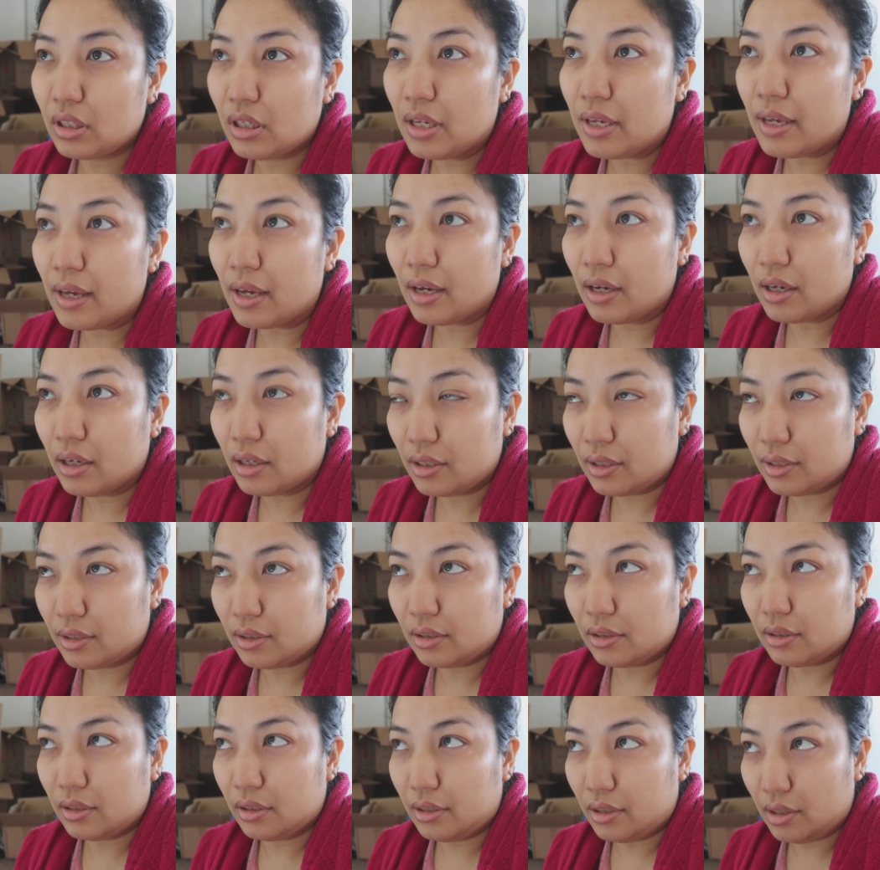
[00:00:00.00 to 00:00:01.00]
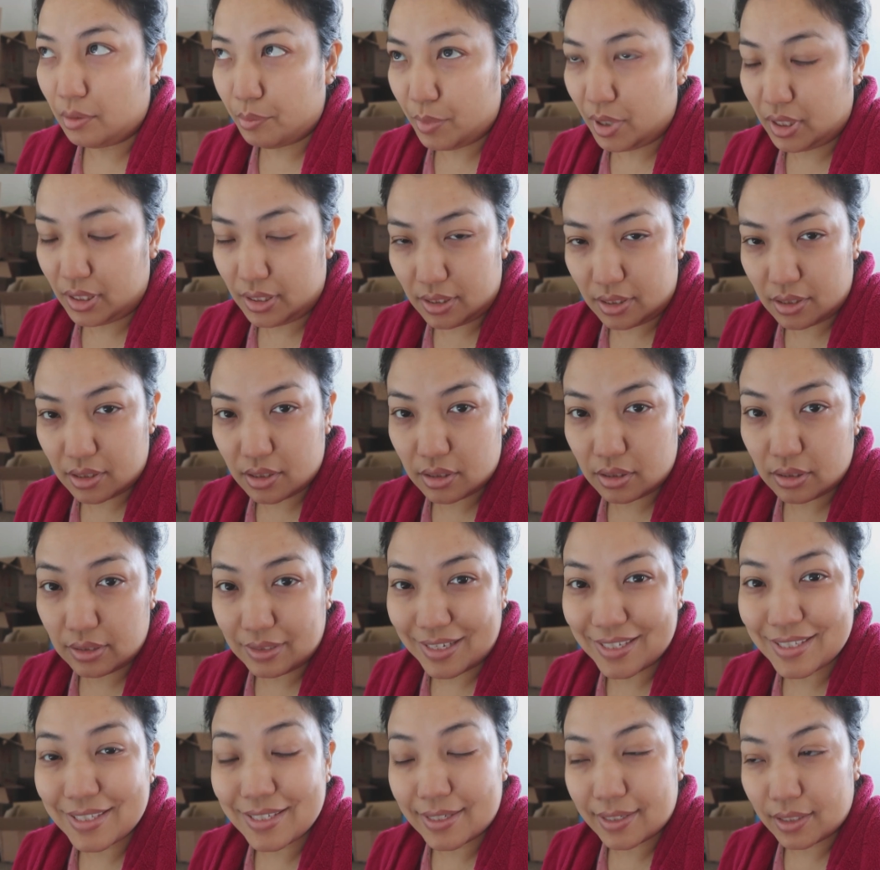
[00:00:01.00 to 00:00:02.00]
IKEA 行ってきます
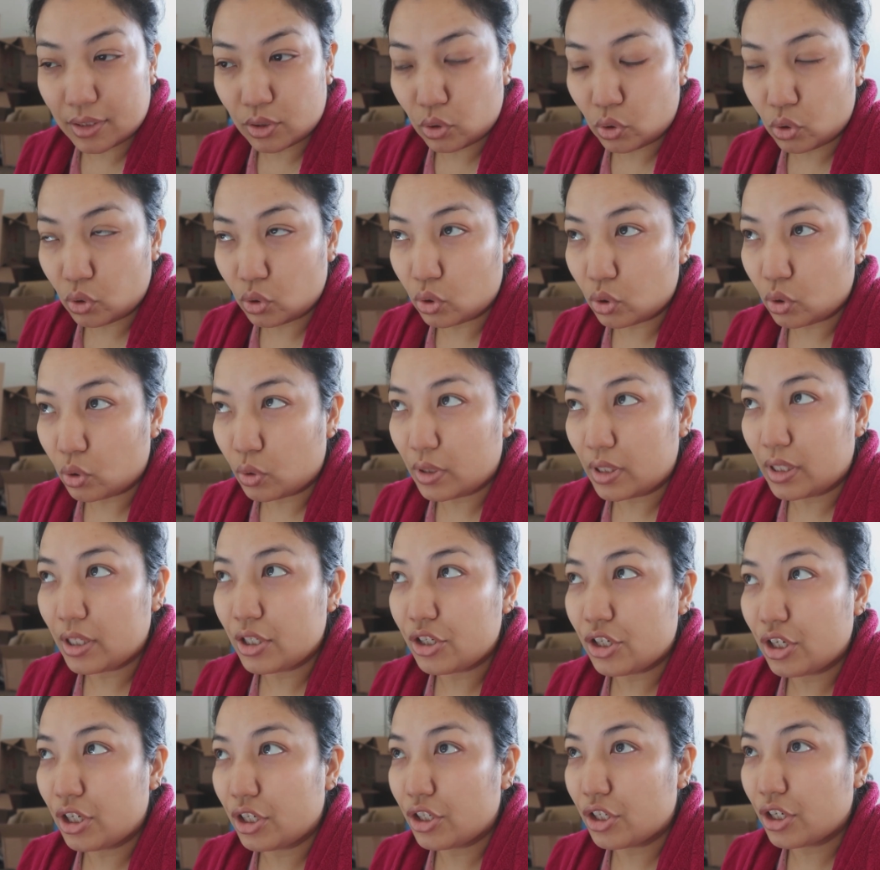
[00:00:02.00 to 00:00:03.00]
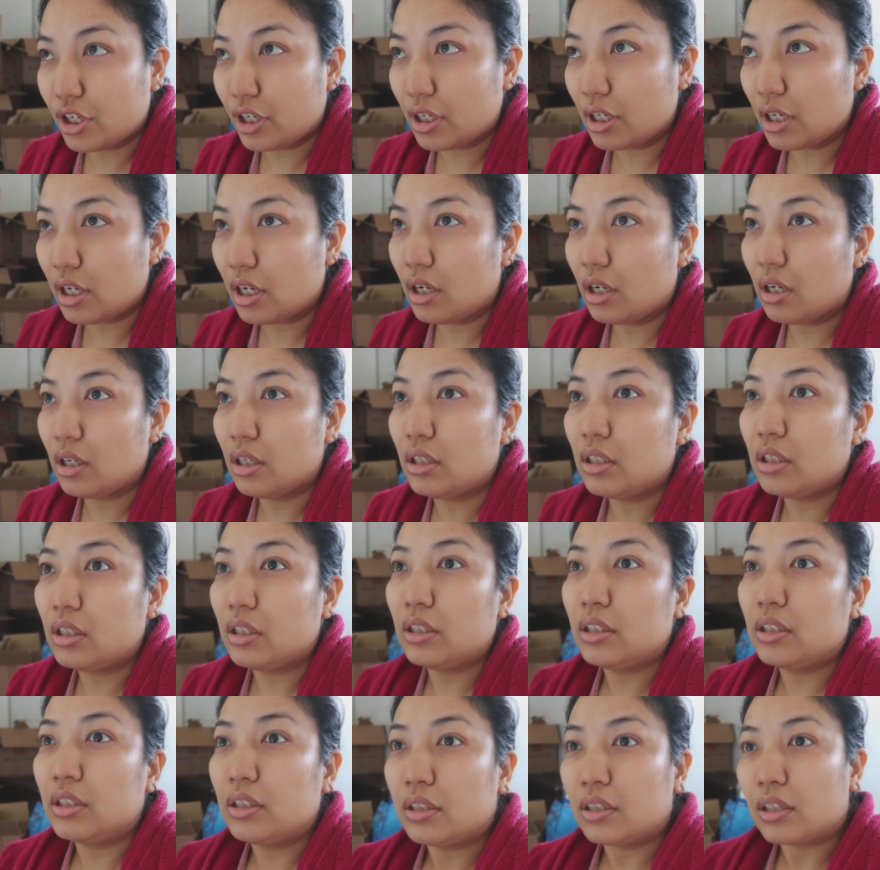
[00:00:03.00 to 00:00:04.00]
なぜかというと AJ ちゃんが
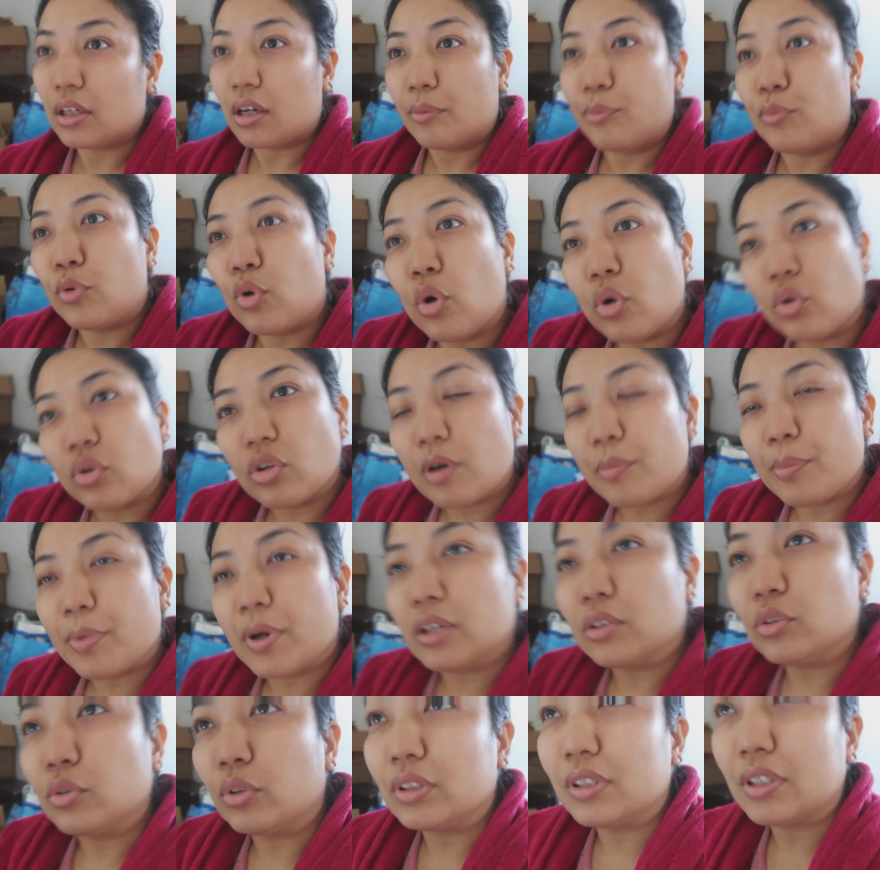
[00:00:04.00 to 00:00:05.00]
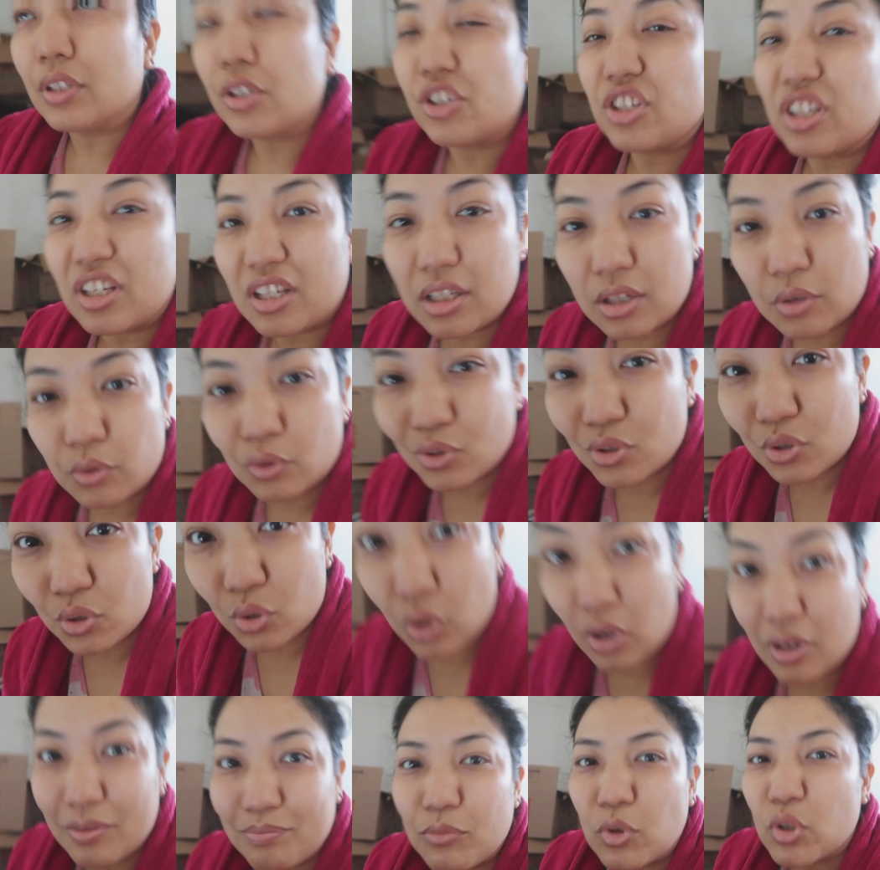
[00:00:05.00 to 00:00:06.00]
なんか向こうのアパート私的には
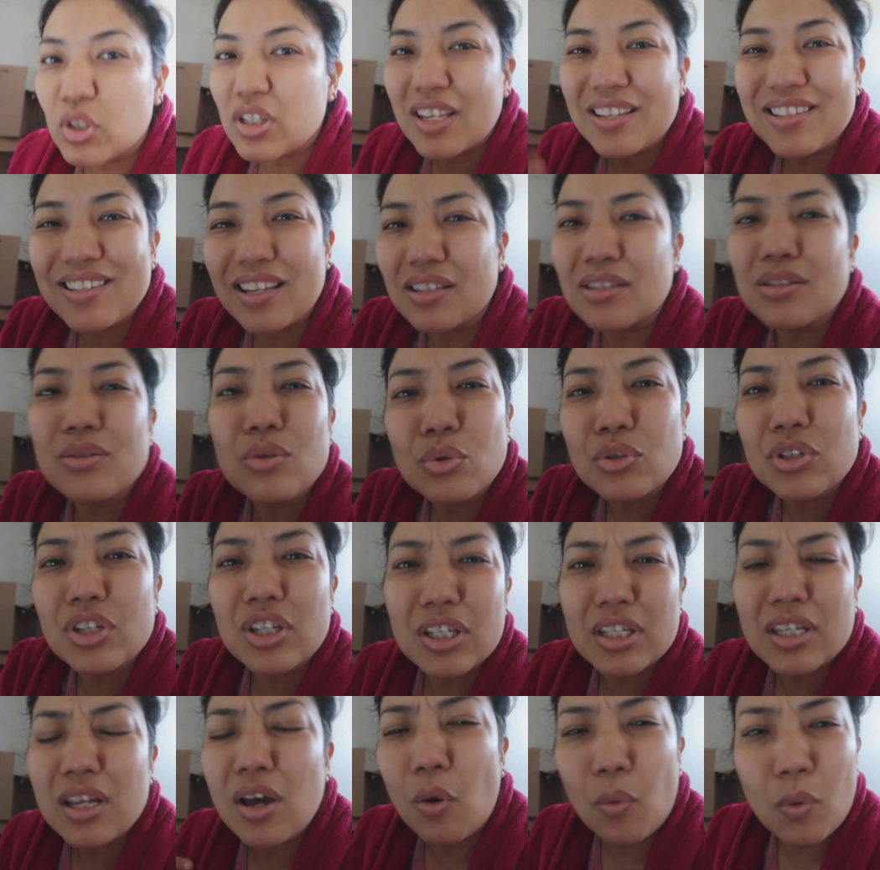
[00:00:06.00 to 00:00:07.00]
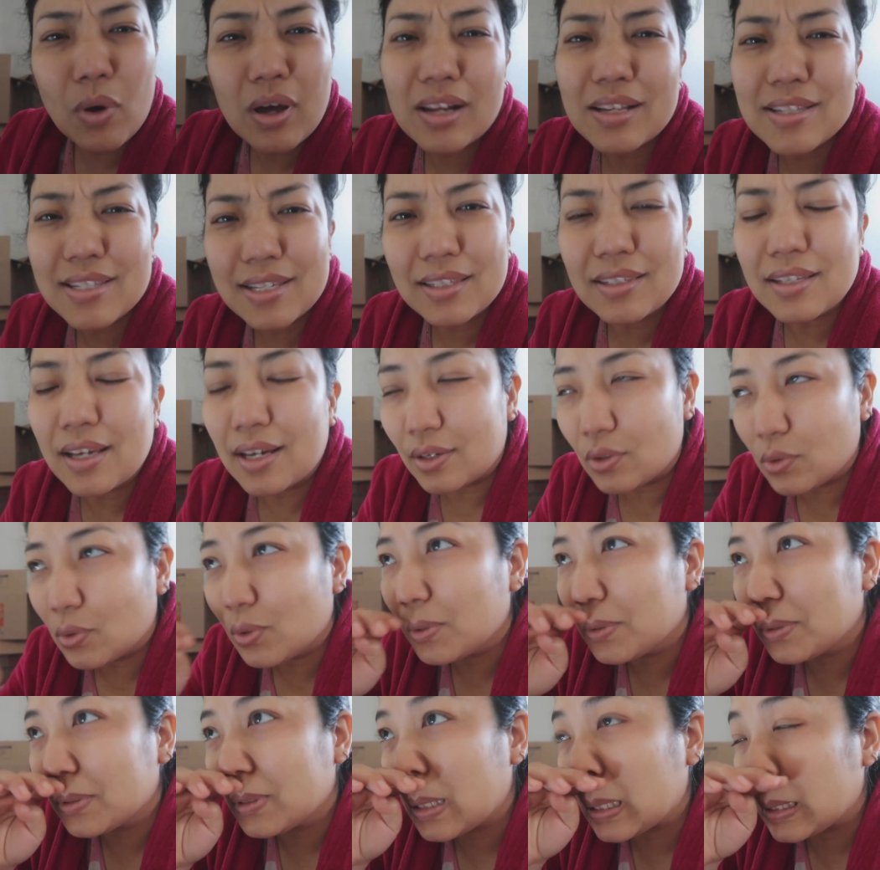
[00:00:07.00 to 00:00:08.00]
そもうさっさ掃除して終わらせたい
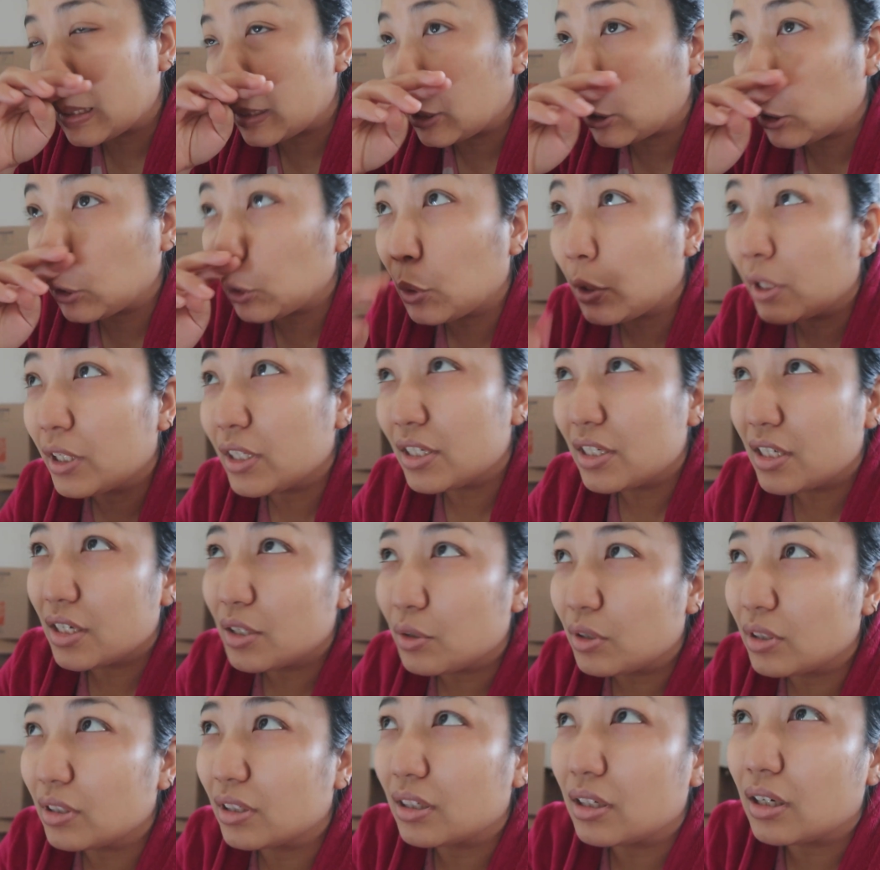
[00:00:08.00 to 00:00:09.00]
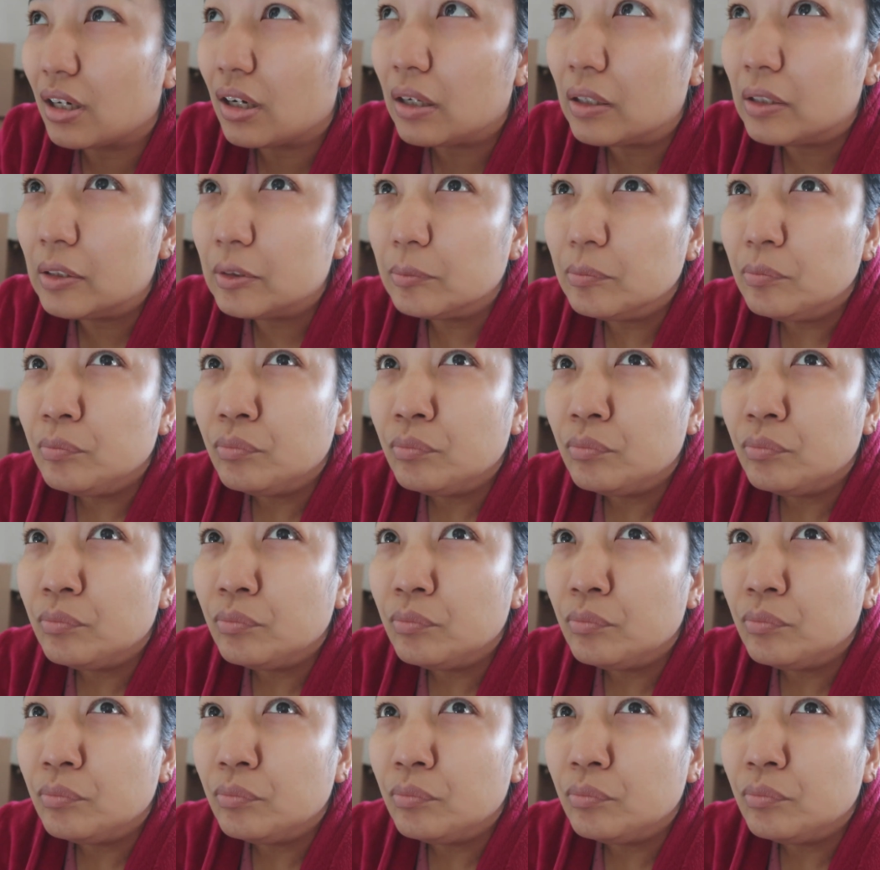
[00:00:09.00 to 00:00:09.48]
のなんだけど AJ はなんか